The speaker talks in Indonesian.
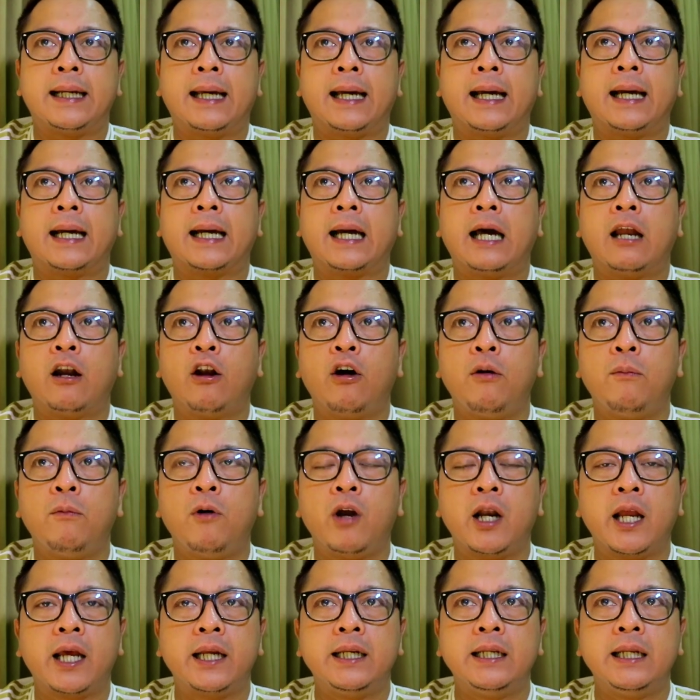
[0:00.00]
Nah, kalau
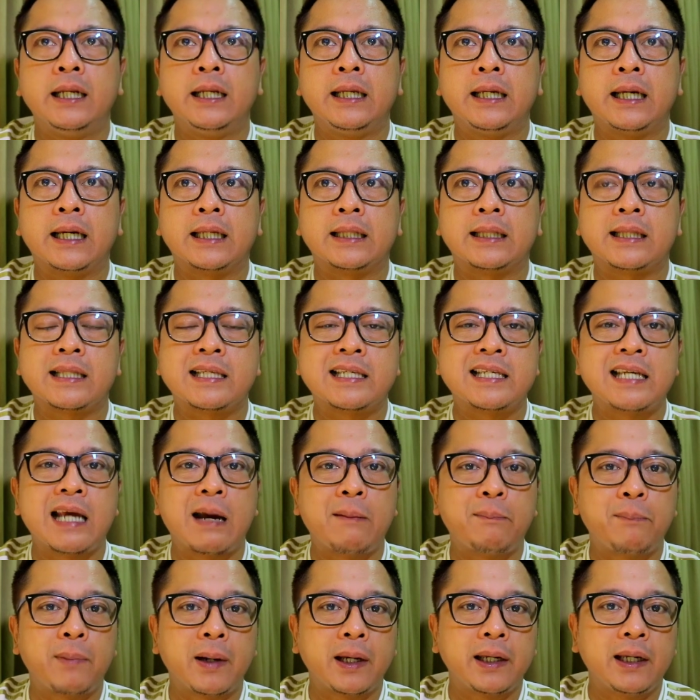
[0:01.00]
boleh dilihat
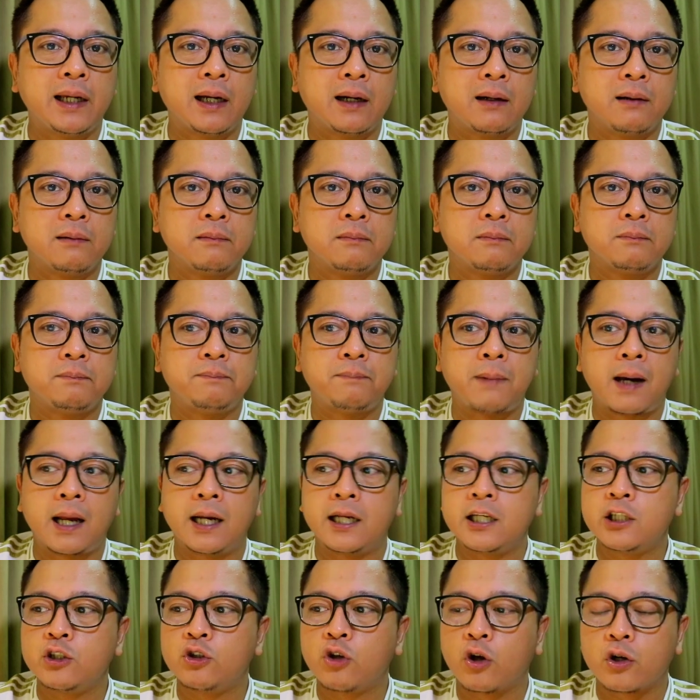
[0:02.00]
siapa yang
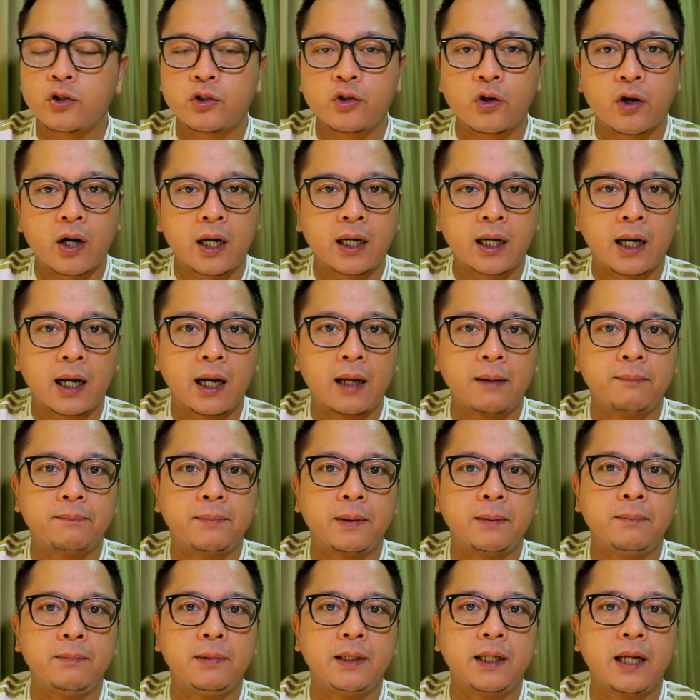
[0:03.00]
paling jor-joran dalam
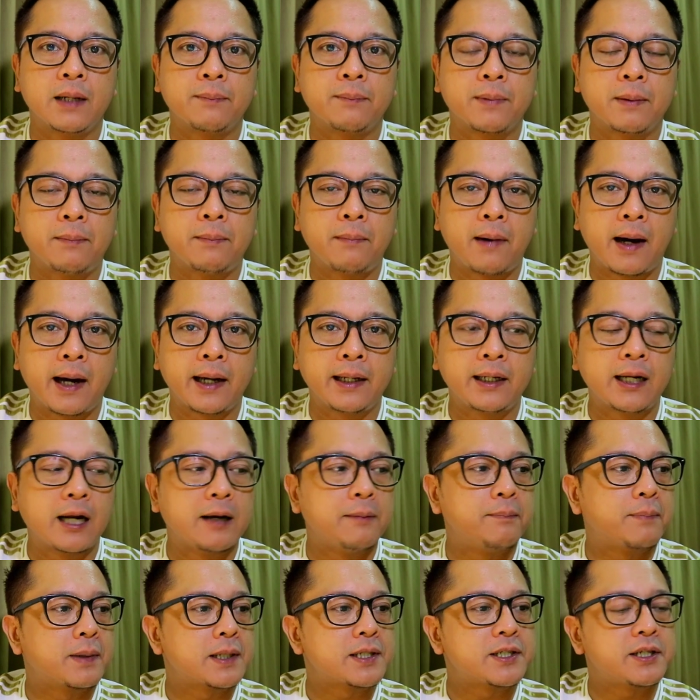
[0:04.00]
pembelian pemain
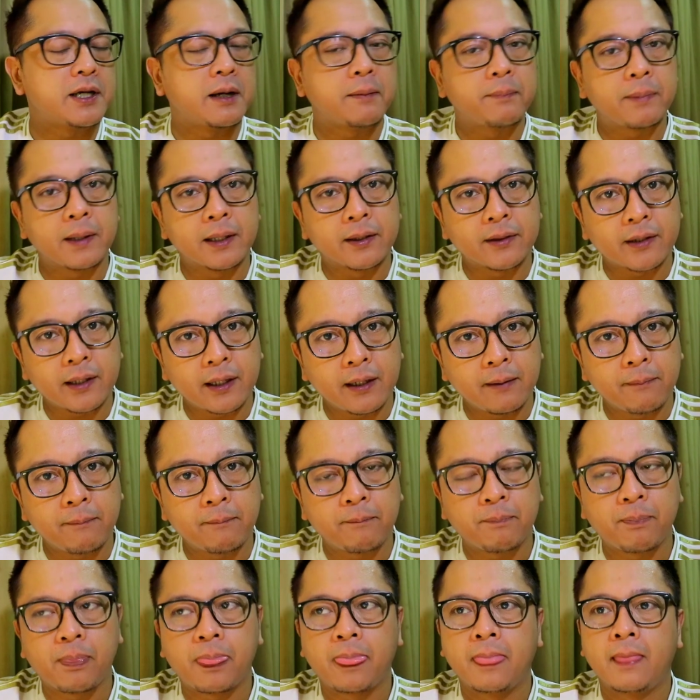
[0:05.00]
dalam persiapan tim,
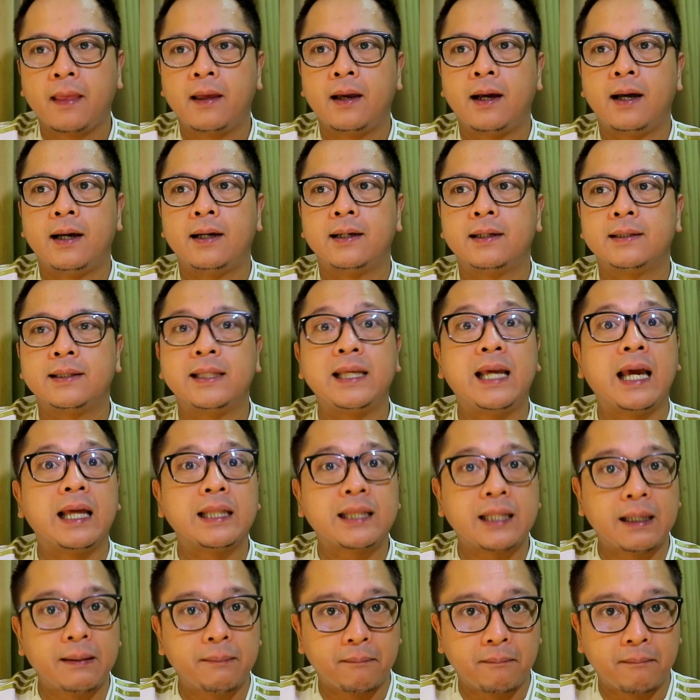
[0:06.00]
uh, tiga
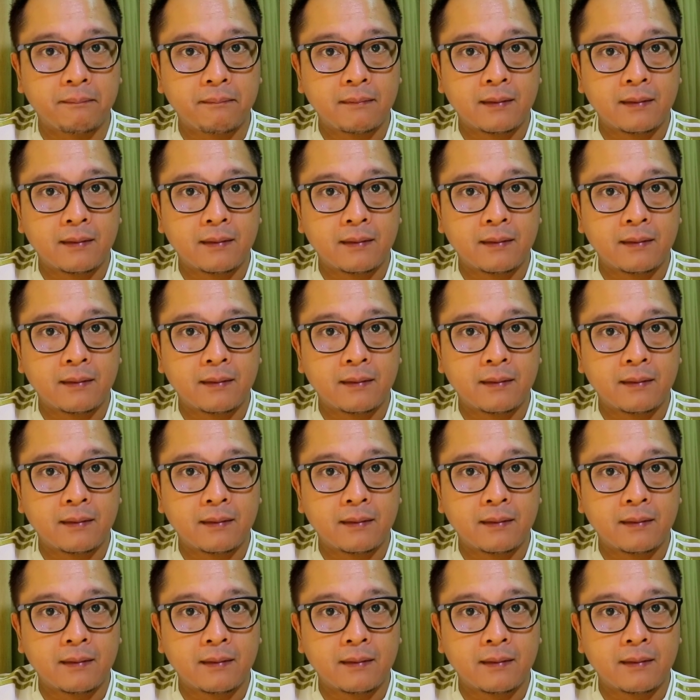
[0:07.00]
tim.